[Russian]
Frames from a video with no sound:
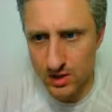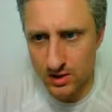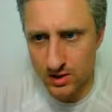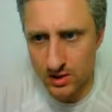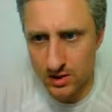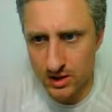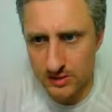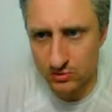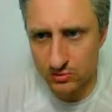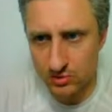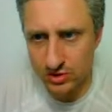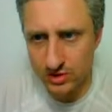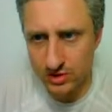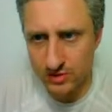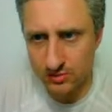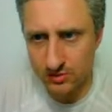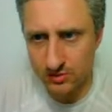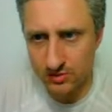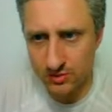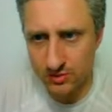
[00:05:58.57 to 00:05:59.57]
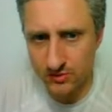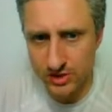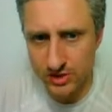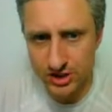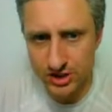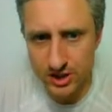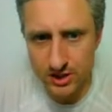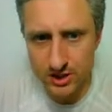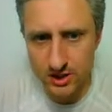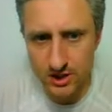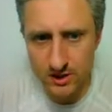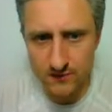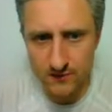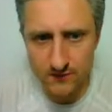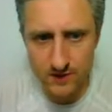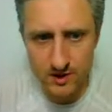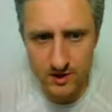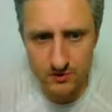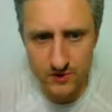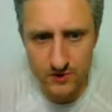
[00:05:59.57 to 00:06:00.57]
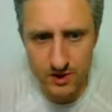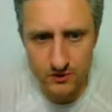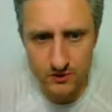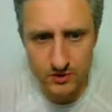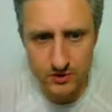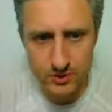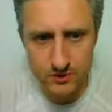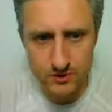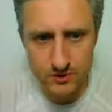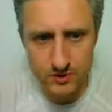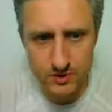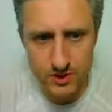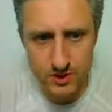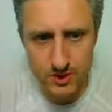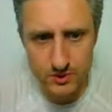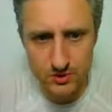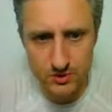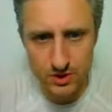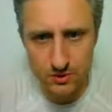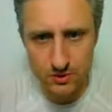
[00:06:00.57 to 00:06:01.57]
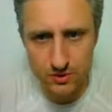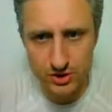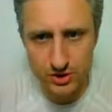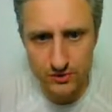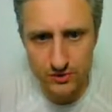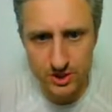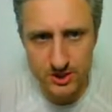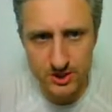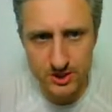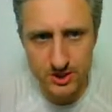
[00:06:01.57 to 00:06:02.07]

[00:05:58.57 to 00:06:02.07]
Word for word: Здесь можно, например, нажать и видим, да, вот, то есть вот здесь вот окошки у нас